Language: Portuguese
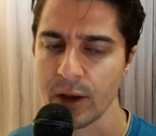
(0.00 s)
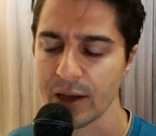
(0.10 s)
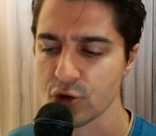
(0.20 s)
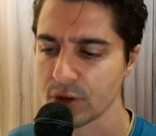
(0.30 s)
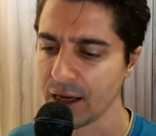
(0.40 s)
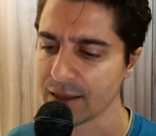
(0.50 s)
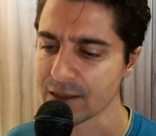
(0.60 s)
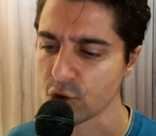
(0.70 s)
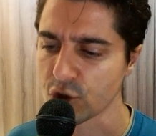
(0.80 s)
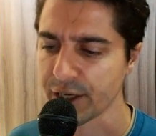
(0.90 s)

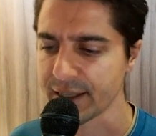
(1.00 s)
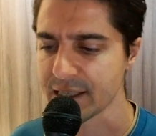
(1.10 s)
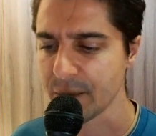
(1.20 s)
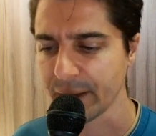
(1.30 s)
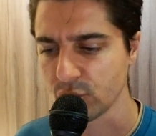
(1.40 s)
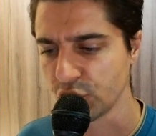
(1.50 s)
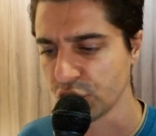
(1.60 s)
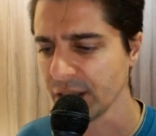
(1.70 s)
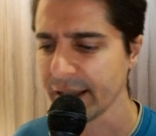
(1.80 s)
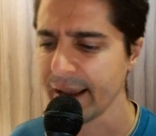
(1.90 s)
relacionadas ao gerenciamento de
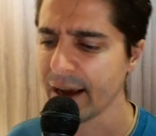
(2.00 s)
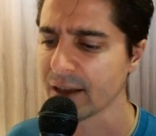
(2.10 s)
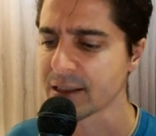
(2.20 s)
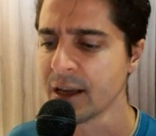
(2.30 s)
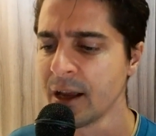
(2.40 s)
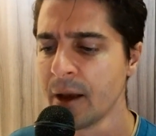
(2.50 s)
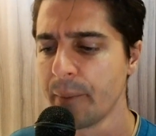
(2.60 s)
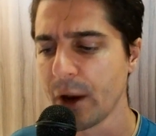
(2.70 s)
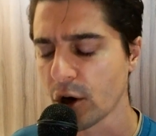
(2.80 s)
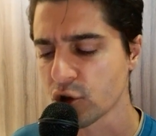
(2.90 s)
janelas,
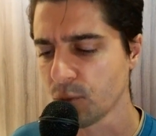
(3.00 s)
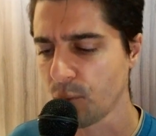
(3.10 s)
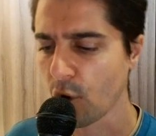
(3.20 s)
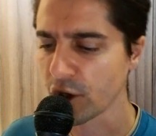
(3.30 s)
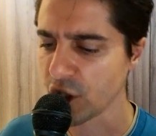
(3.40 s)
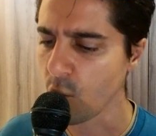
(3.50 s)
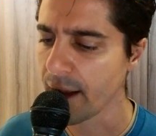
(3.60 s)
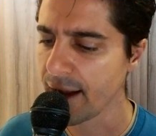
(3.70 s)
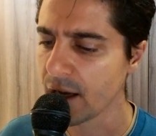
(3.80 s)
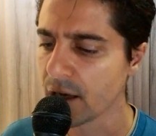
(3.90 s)
melhor suporte ao
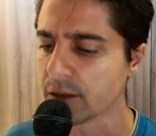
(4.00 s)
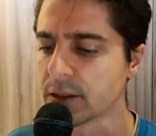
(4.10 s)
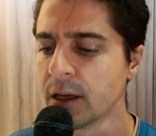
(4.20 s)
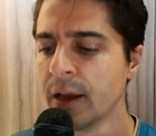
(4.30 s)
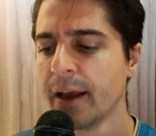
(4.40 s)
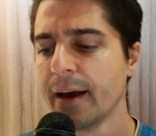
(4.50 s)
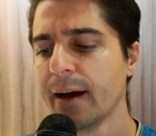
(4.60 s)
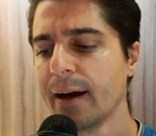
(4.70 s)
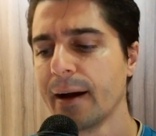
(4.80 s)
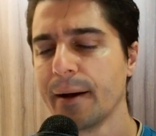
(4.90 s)
Wayland,
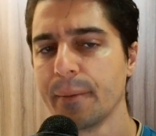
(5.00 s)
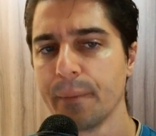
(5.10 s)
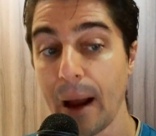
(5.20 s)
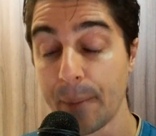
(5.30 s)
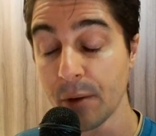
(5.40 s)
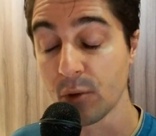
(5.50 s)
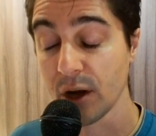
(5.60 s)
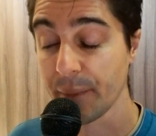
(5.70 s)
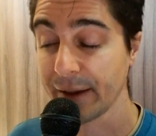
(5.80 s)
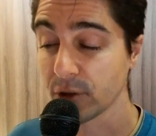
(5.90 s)
é,
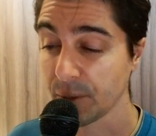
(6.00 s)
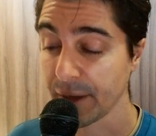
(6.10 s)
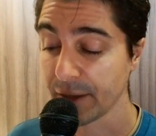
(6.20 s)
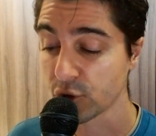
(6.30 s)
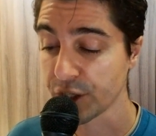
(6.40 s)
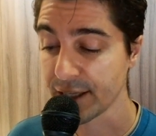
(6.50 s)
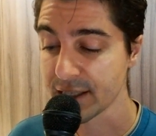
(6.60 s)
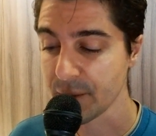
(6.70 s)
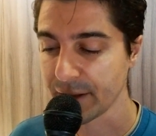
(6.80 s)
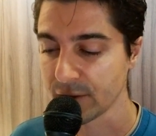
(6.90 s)
aprimoramento também no,
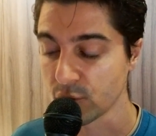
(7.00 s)
gerenciamento,